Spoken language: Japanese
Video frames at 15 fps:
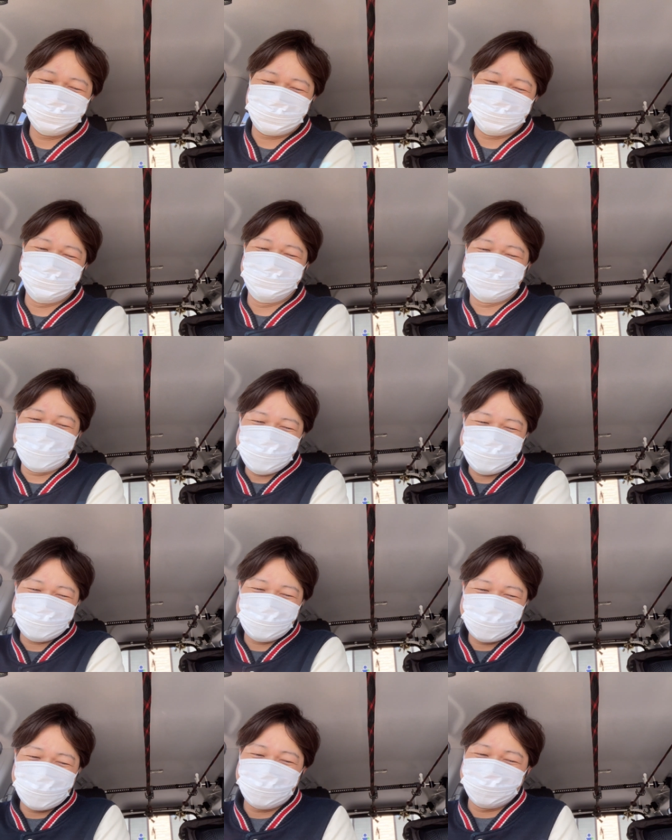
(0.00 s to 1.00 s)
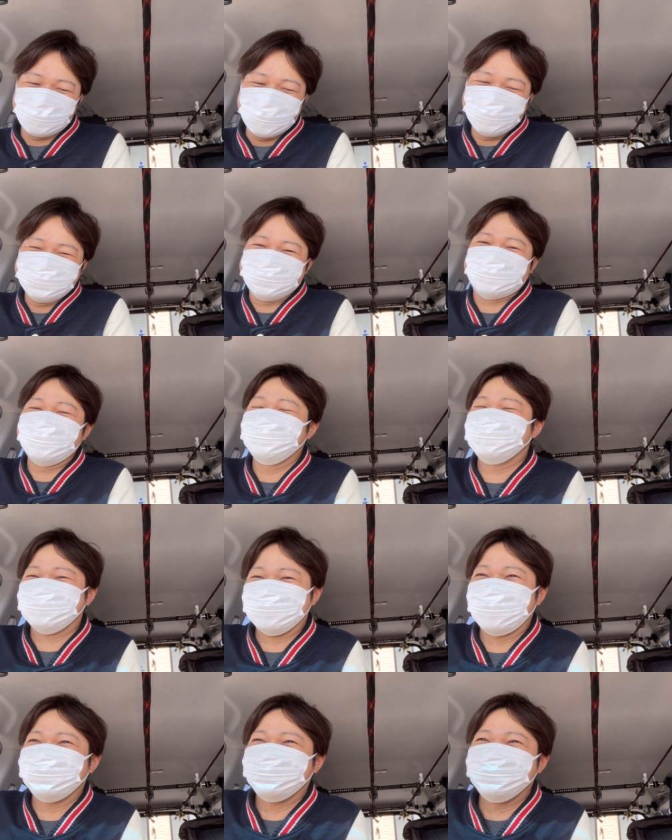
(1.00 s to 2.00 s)
という全世界に発信
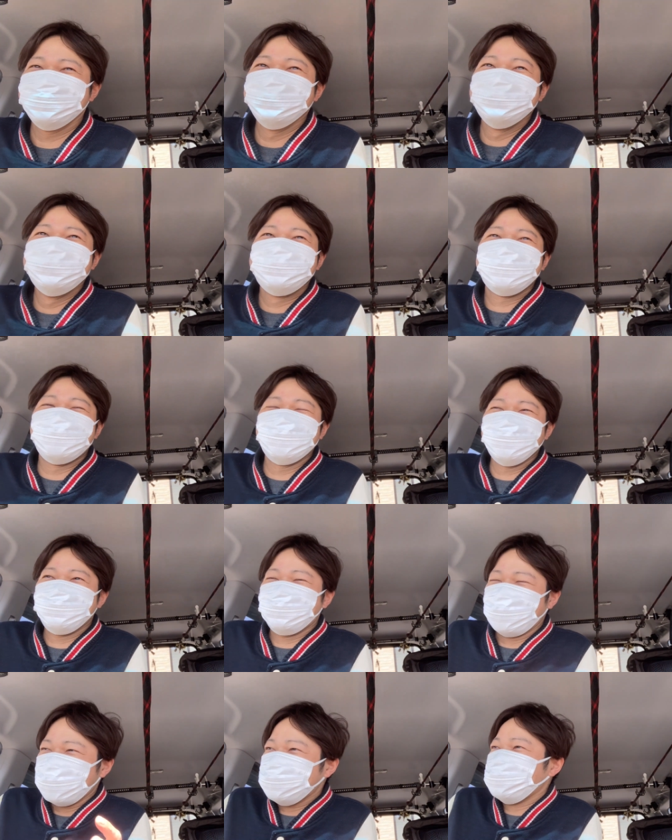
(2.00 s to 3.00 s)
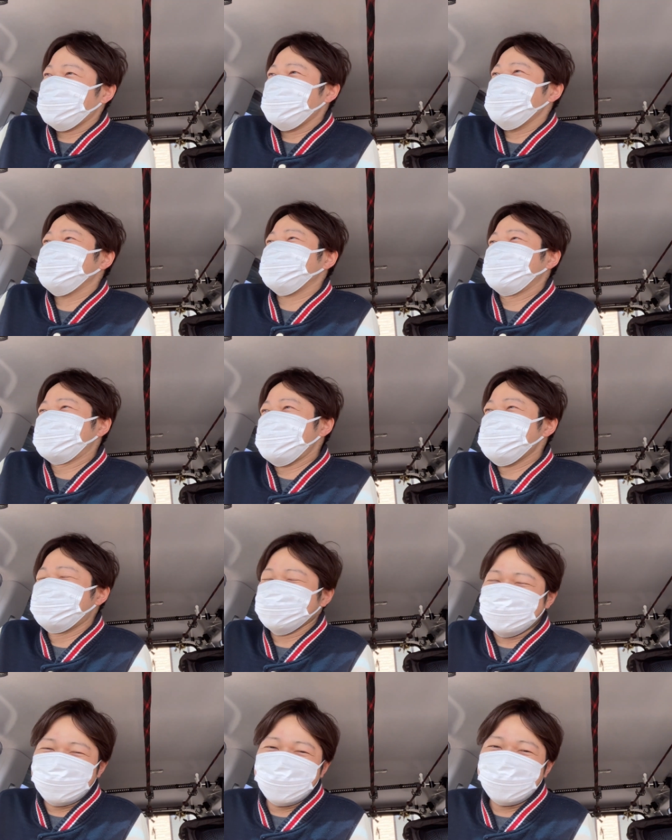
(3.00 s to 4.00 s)
してるこのプラットフォームでねぶちま